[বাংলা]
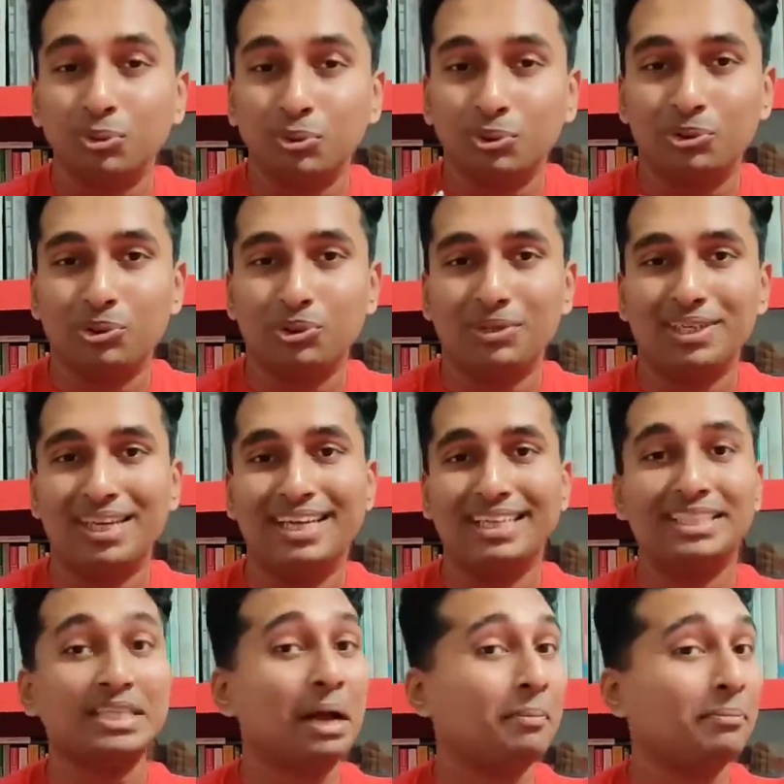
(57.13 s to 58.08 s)
উদ্যোগ নিয়ে
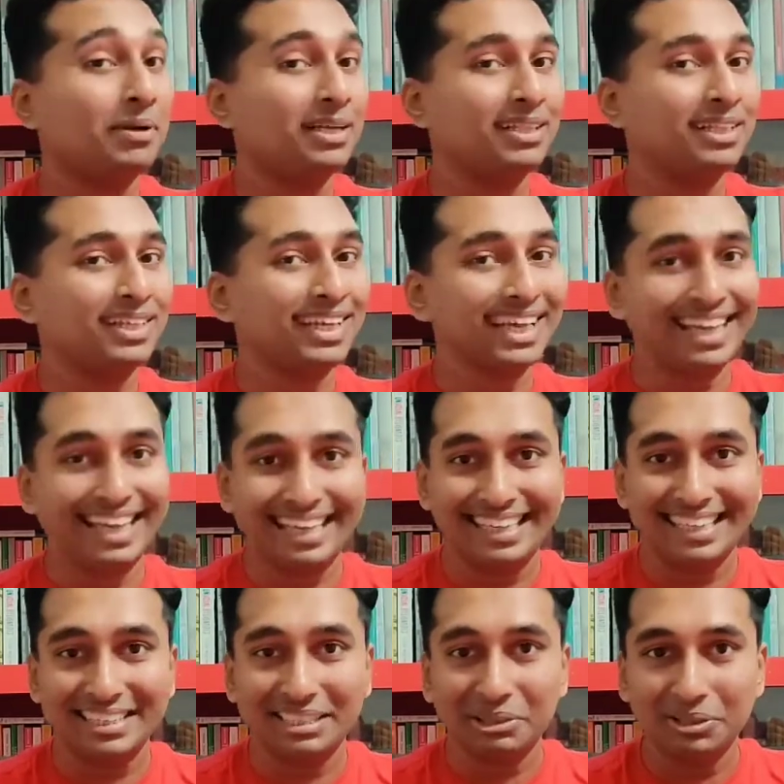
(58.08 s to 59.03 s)
সামনের দিকে
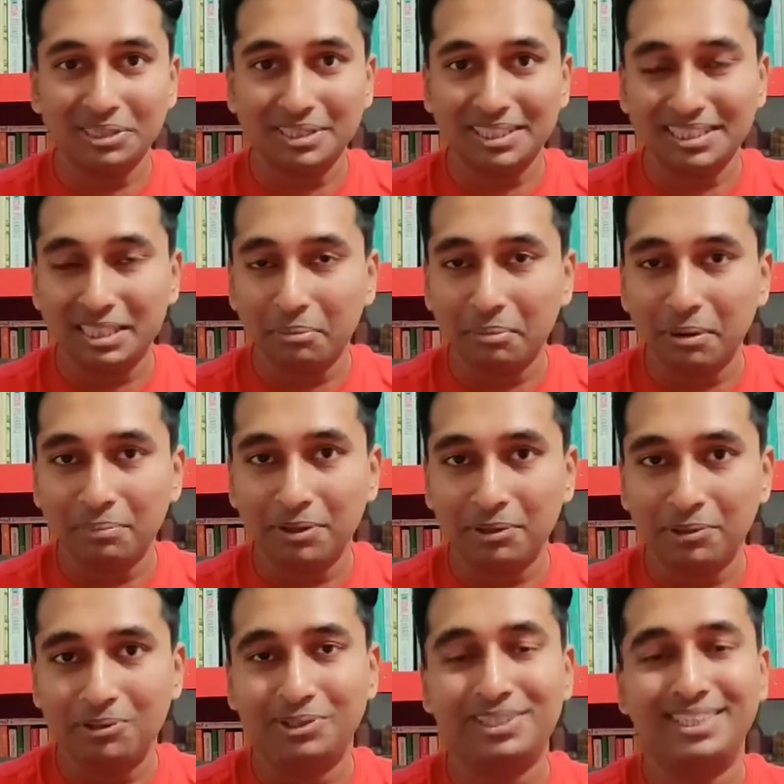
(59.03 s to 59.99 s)
এগিয়ে যাওয়ার চিন্তা
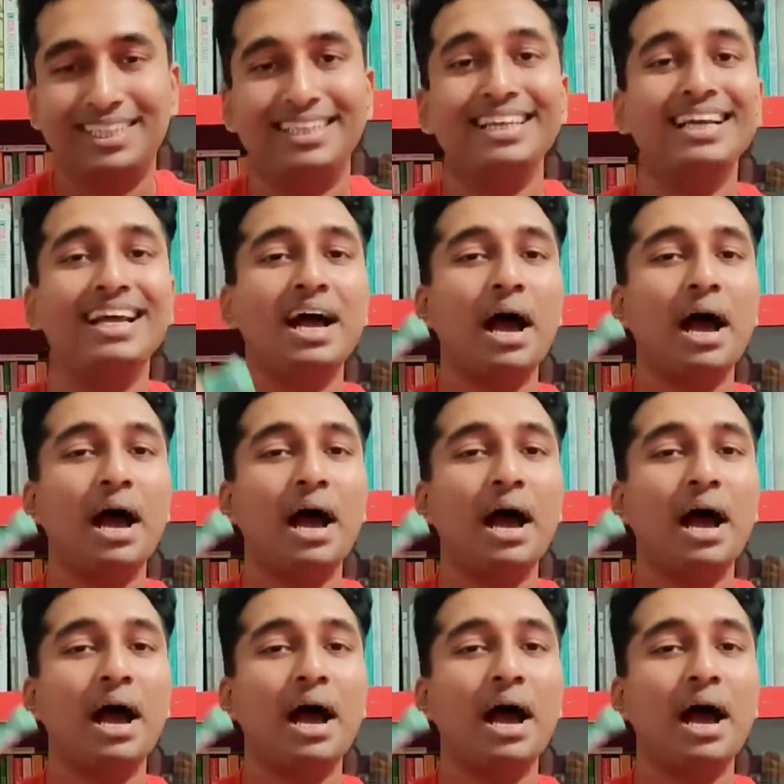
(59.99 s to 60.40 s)
ভাবনা করছেন